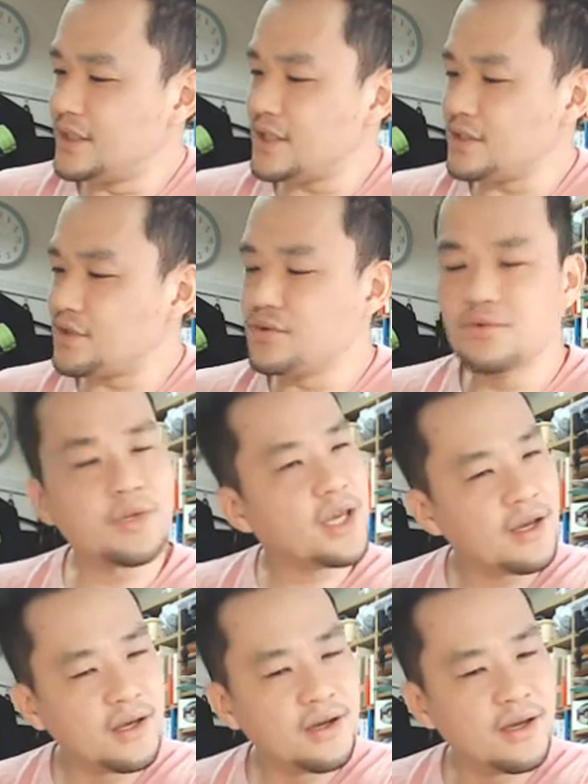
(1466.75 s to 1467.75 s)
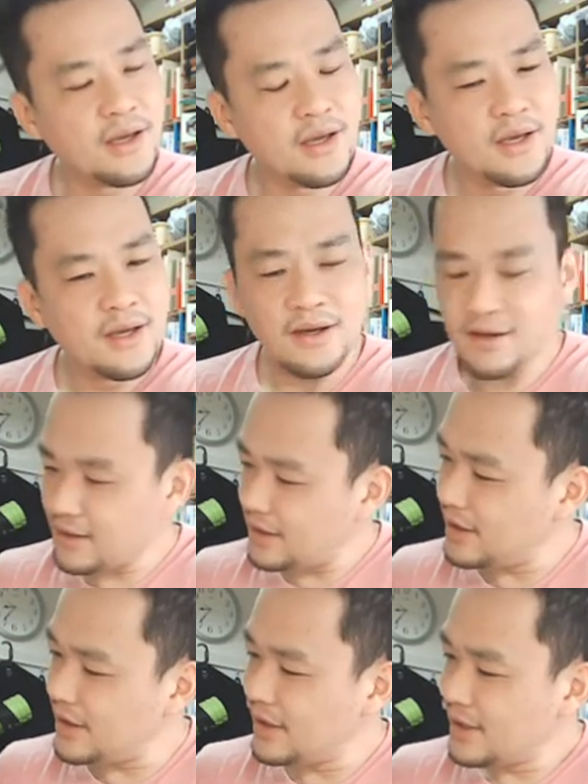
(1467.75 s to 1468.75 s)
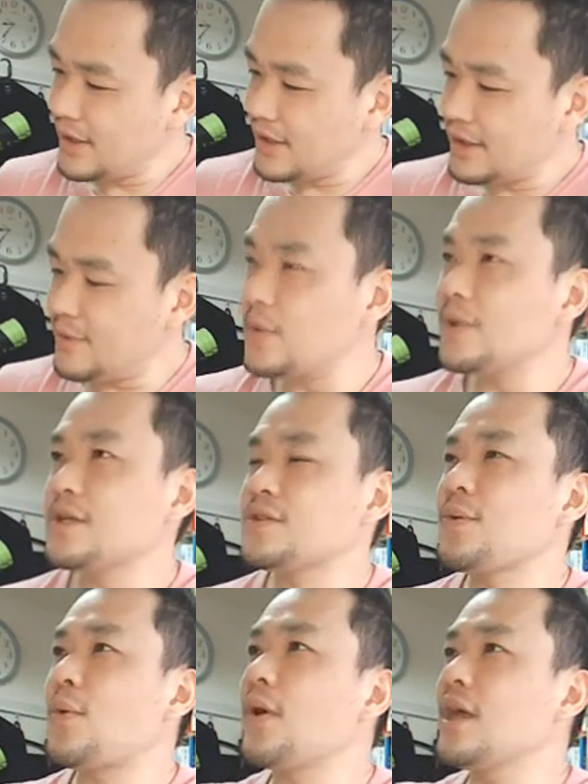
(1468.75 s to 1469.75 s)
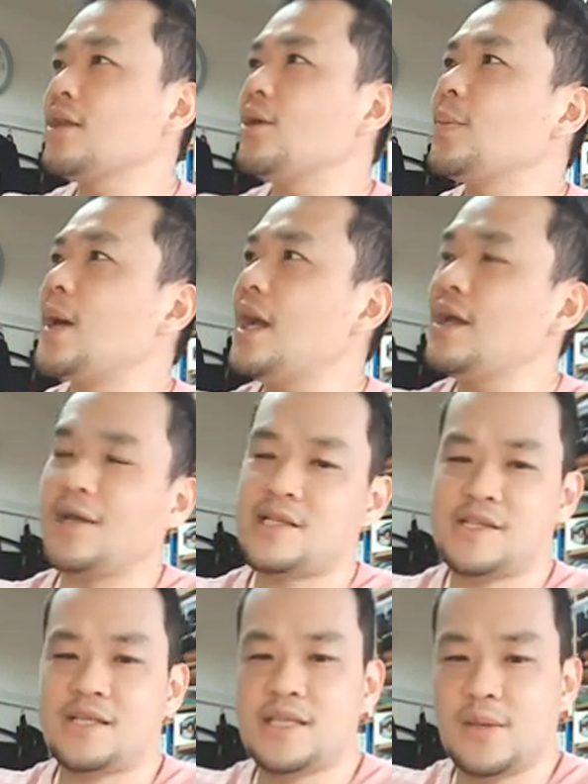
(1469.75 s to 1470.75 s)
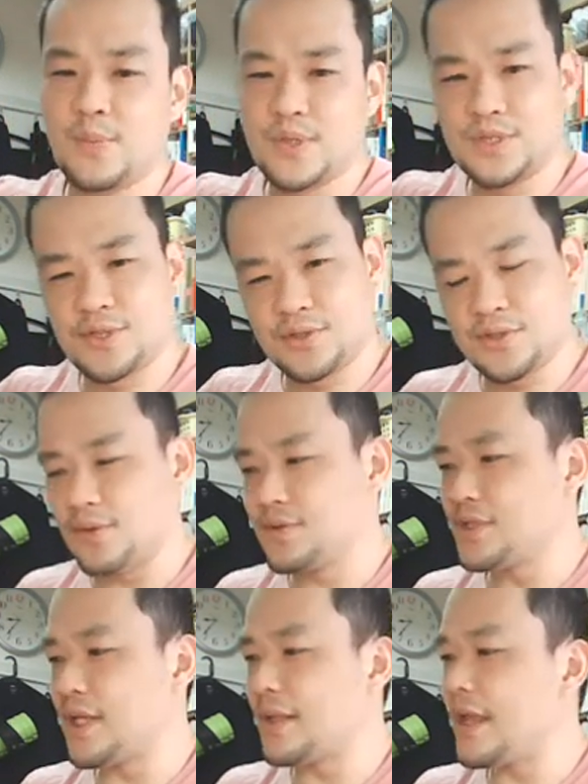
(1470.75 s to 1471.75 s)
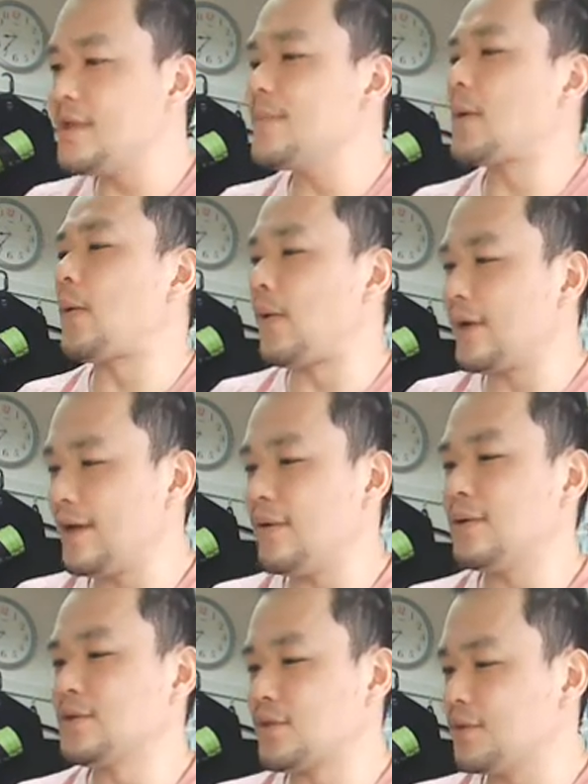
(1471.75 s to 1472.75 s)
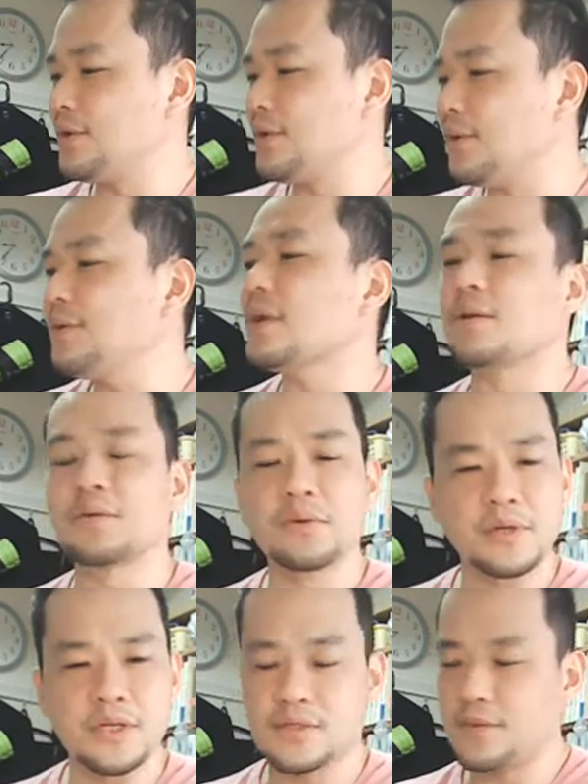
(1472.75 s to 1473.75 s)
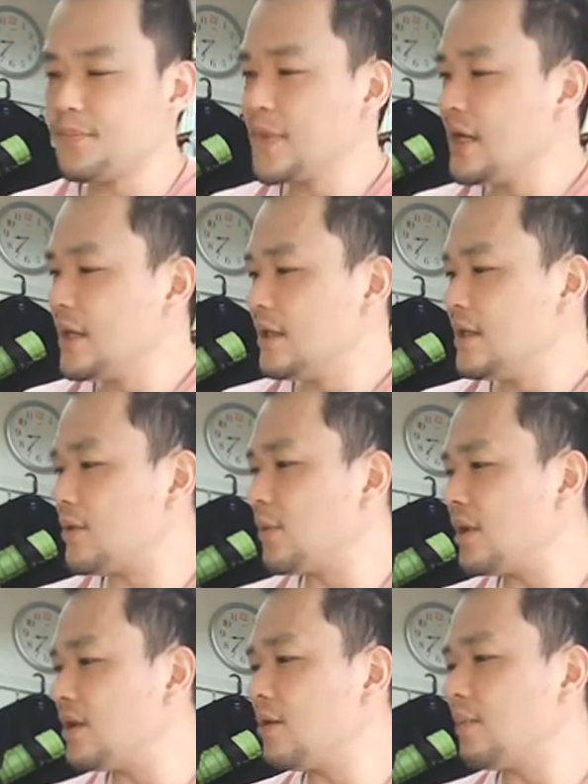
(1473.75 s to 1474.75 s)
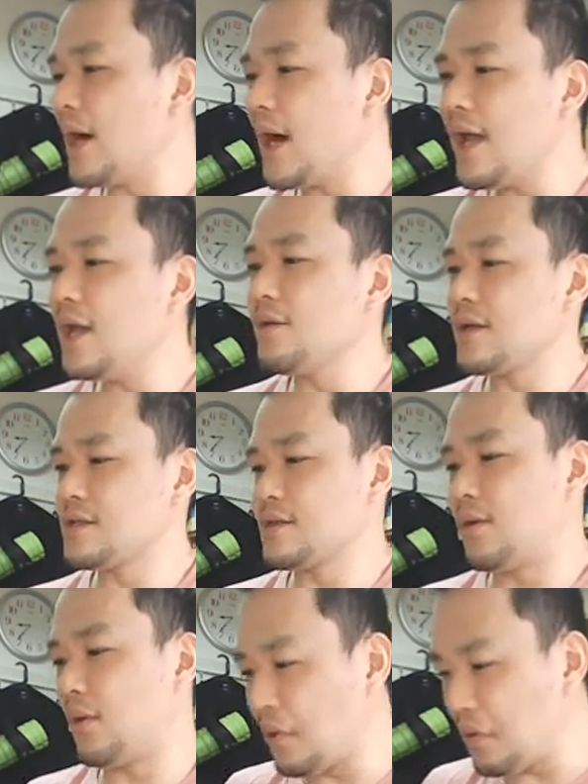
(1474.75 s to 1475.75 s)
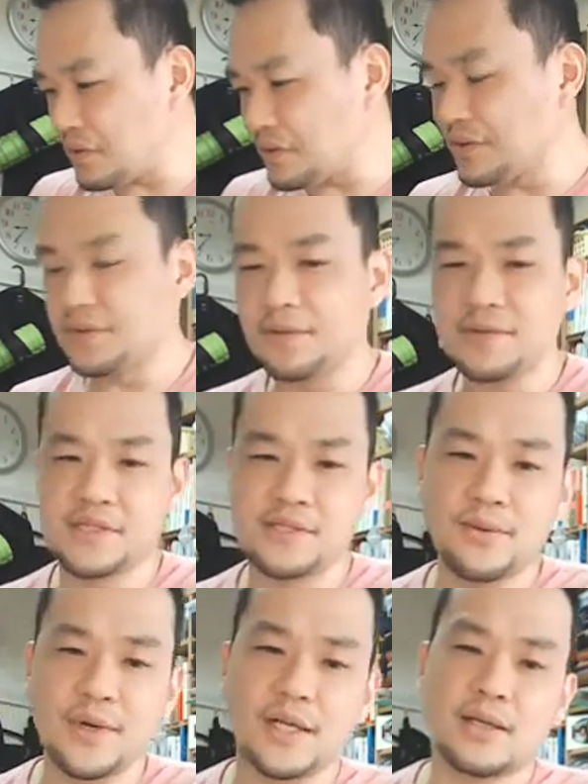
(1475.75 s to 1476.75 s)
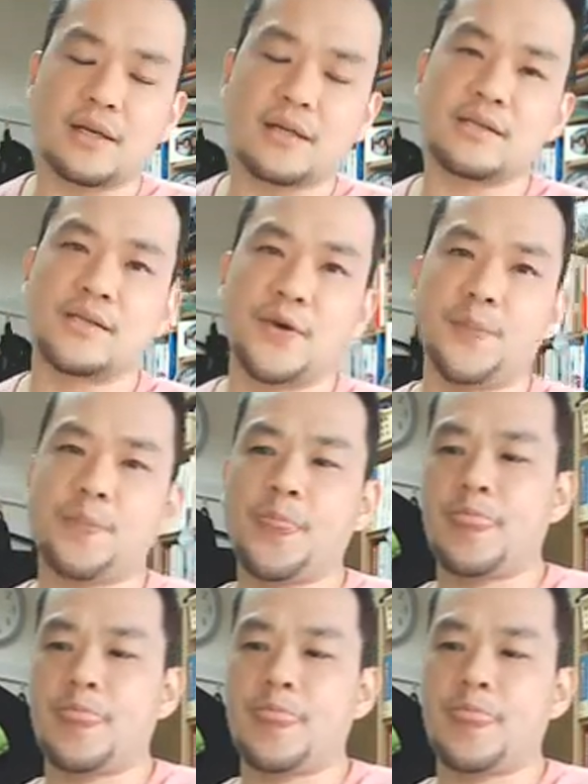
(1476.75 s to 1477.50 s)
2015年かなで、僕ね、これの前のやつは全部熟読してて、今これをちょうど読んでるとこなんですよ。で、これの前のやつは本当にすごかったんですよ。